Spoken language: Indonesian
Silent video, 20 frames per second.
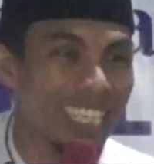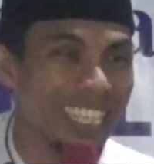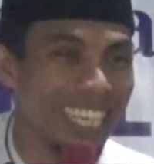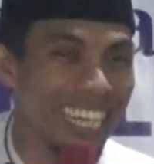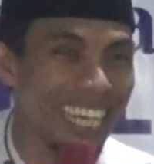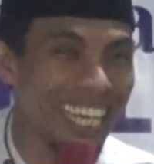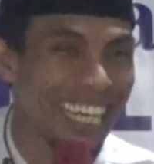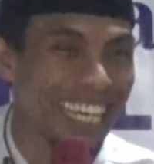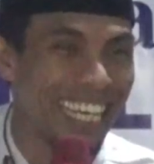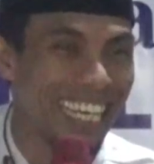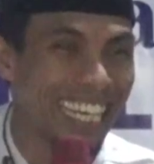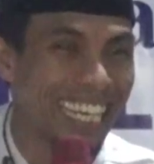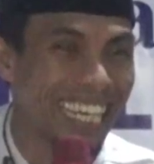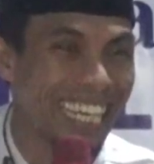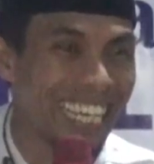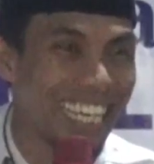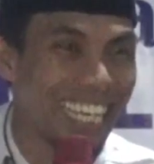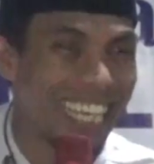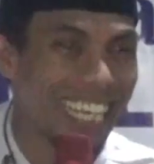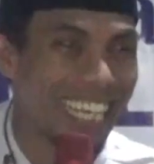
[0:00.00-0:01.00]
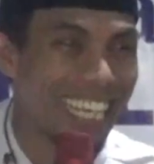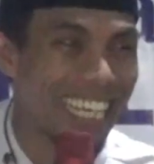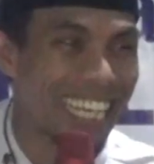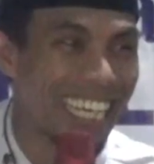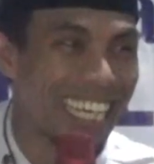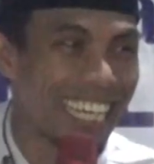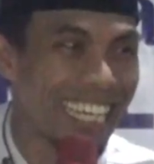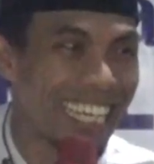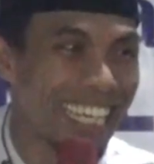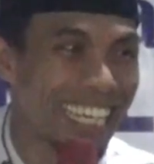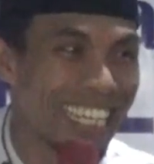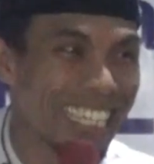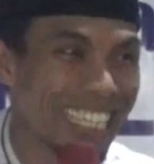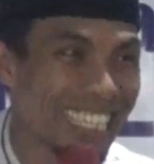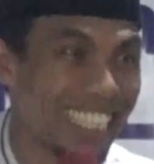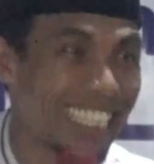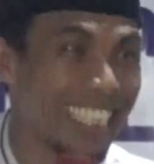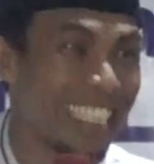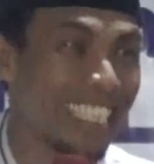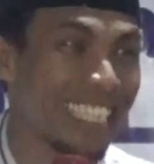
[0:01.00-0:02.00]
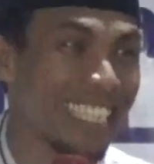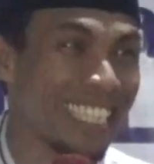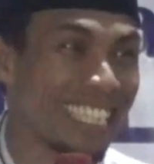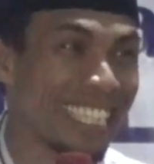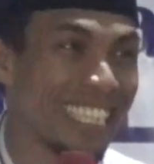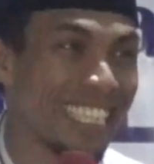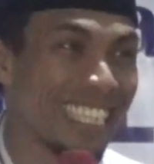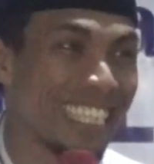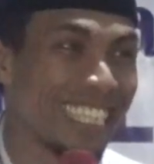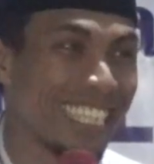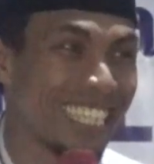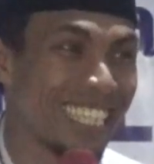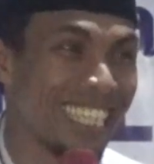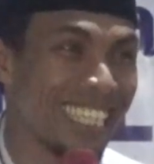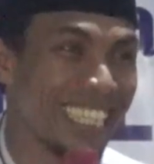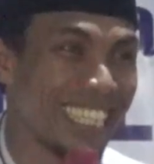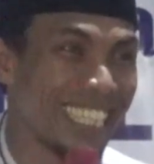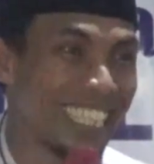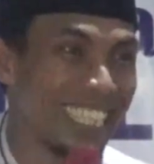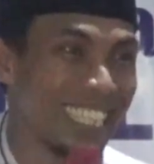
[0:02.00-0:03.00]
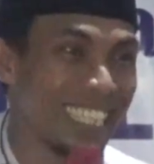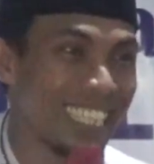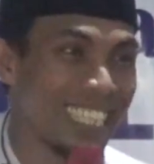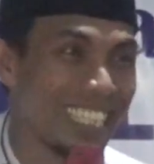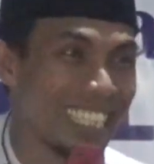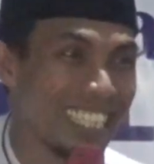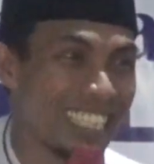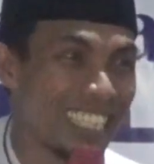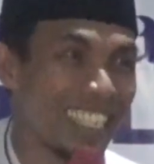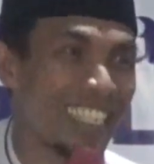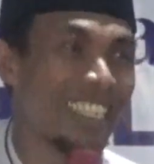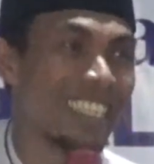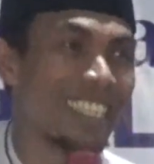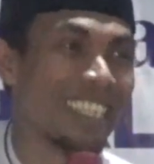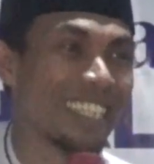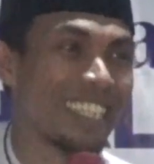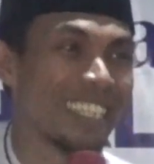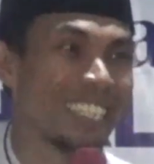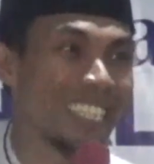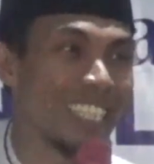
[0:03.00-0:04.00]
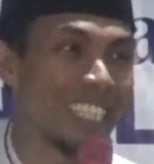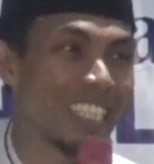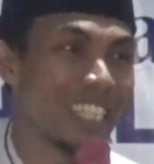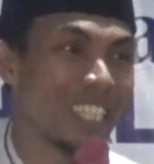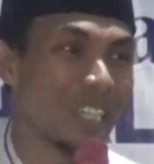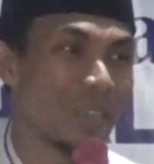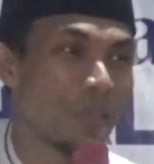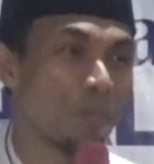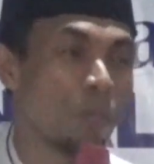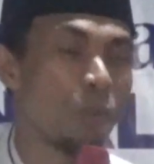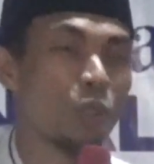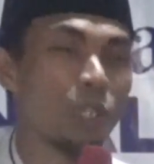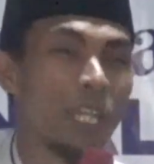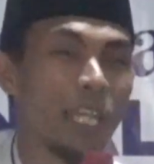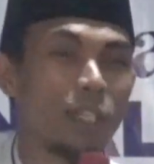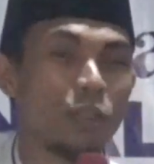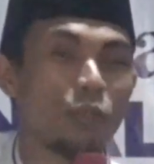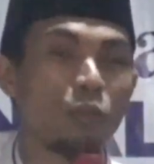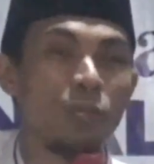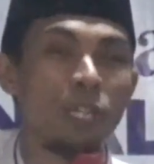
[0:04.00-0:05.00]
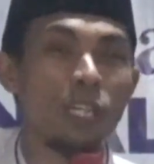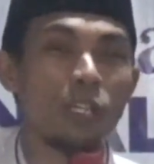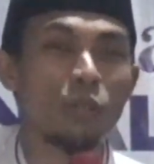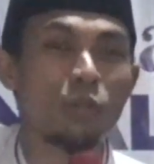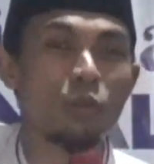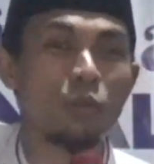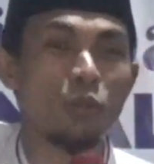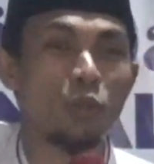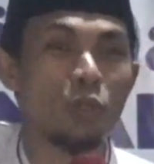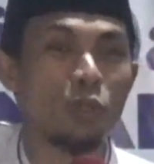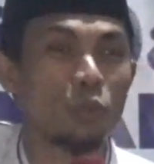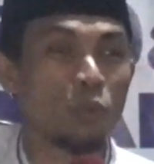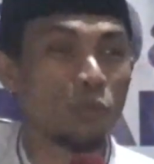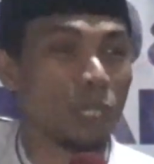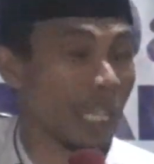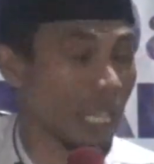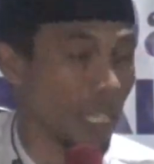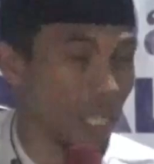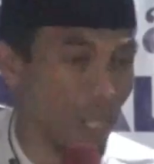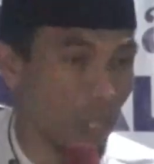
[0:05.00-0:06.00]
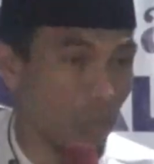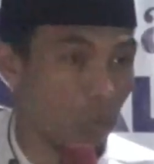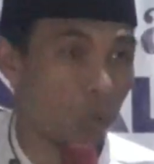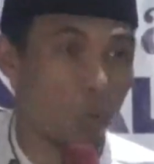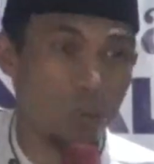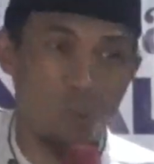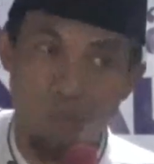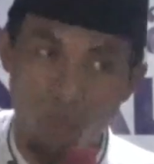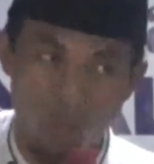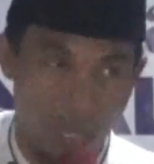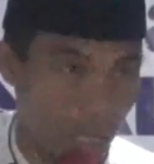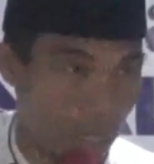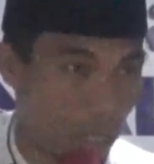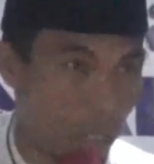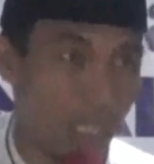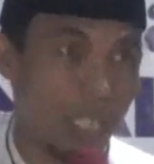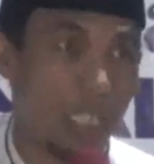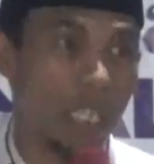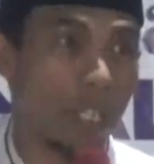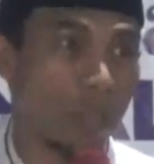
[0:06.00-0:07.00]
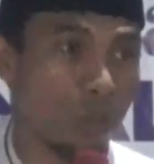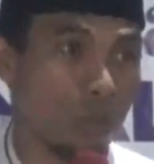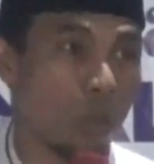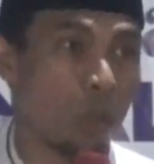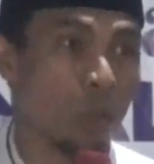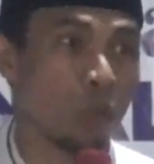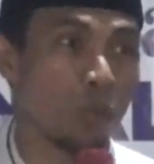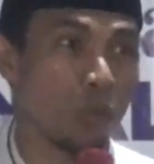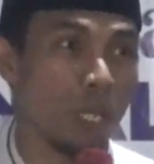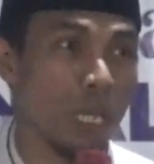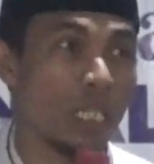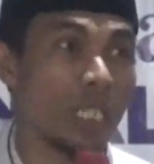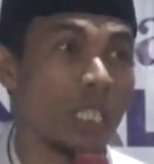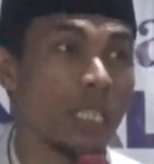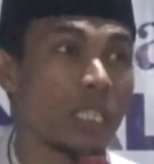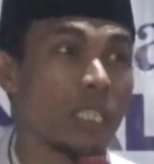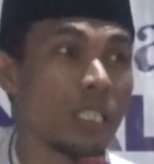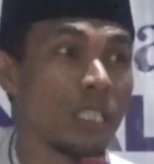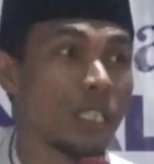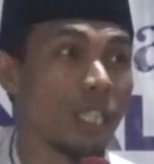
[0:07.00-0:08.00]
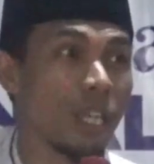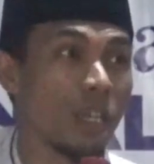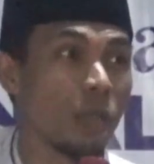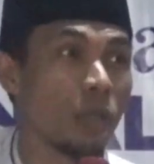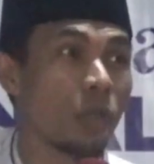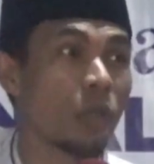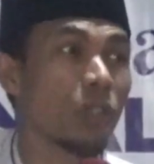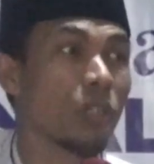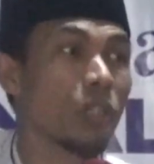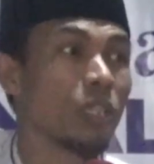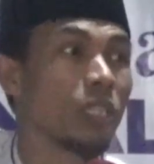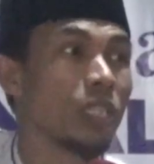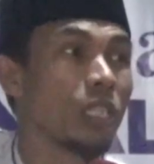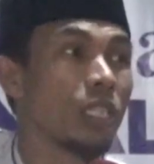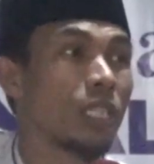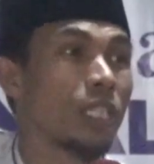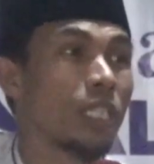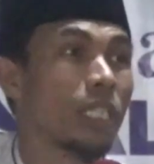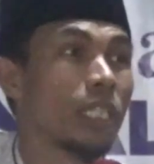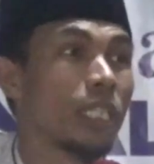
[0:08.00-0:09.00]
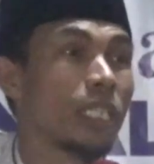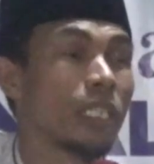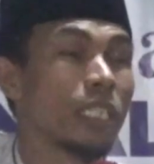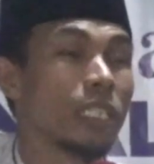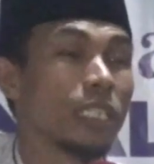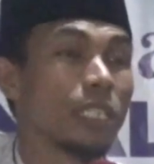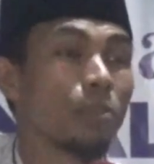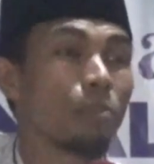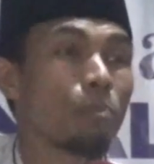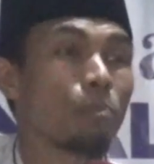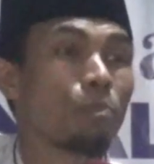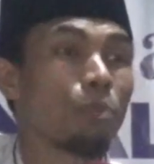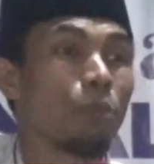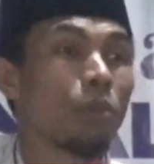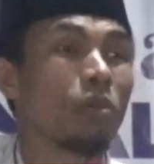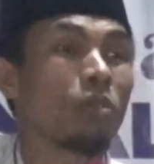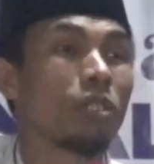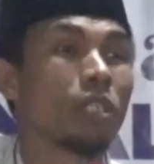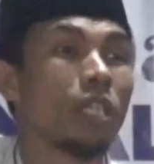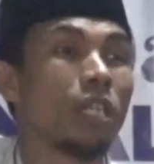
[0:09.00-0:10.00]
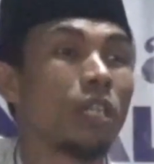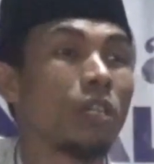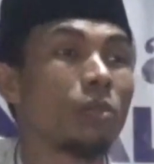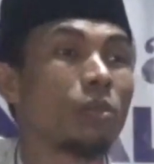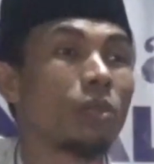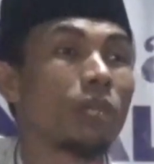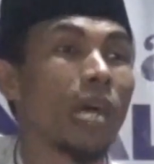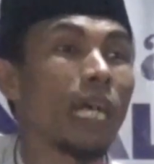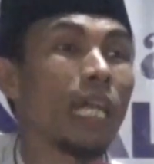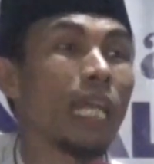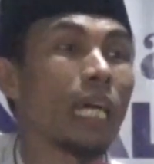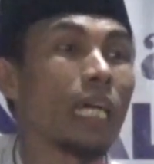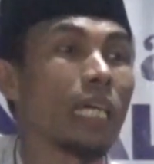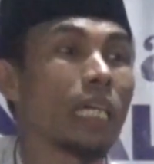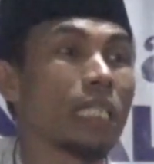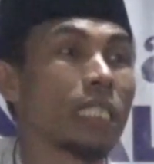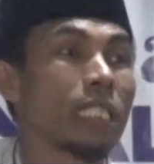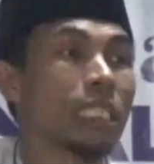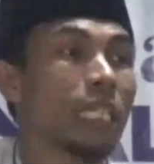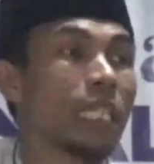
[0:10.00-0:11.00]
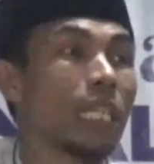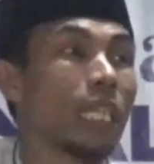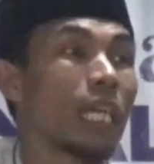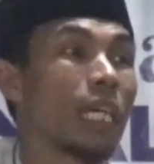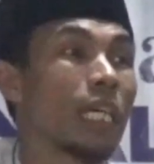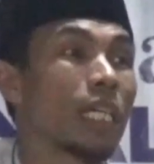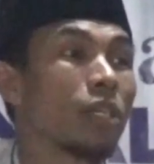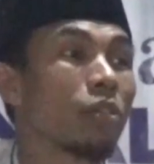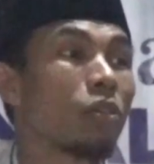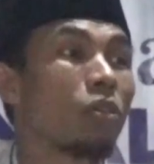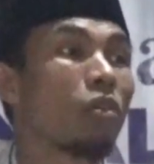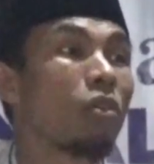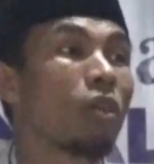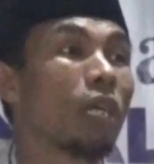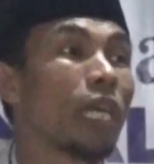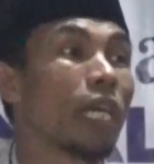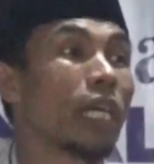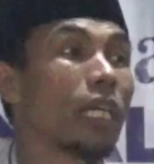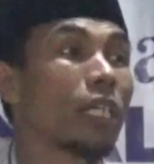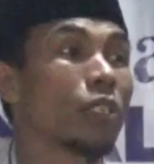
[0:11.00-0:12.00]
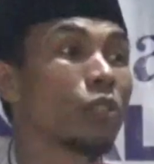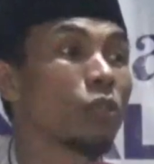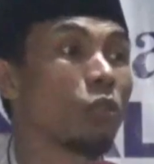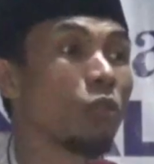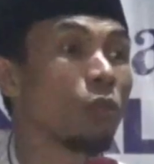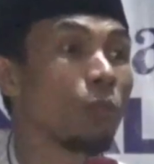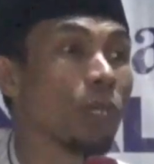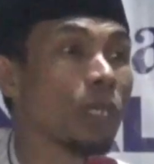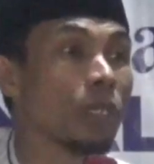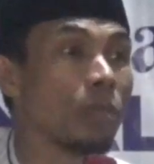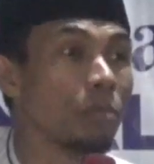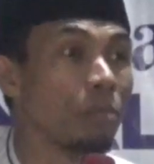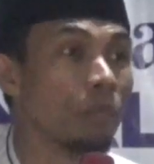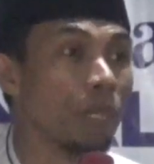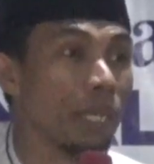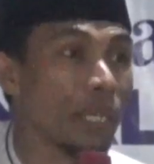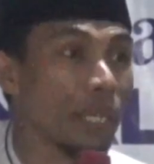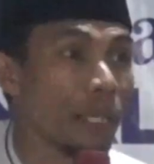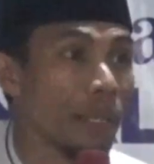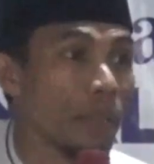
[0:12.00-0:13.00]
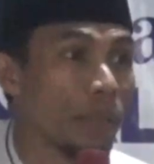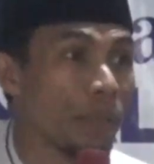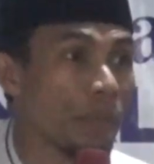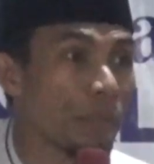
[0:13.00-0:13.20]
syariat ki tetih mun kengguk leku kudu cek kudu cek cek di tidak telur ceplok gelu kala esena kolek nglesro pegemet